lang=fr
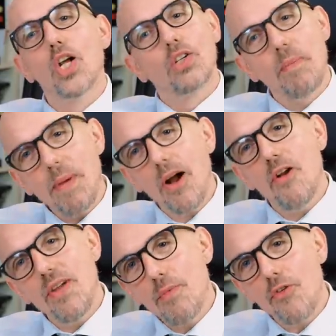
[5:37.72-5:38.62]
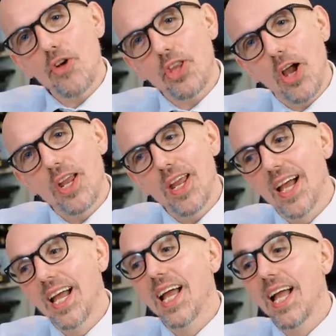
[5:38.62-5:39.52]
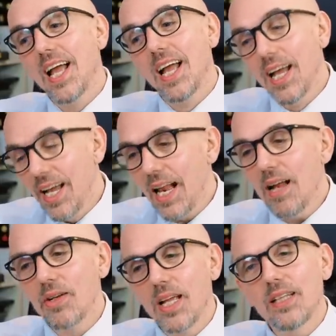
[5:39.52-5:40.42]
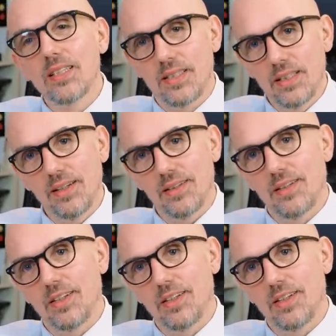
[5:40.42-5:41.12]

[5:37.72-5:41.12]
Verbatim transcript: je vais pas relever mon fauteuil. Et là, le gars décide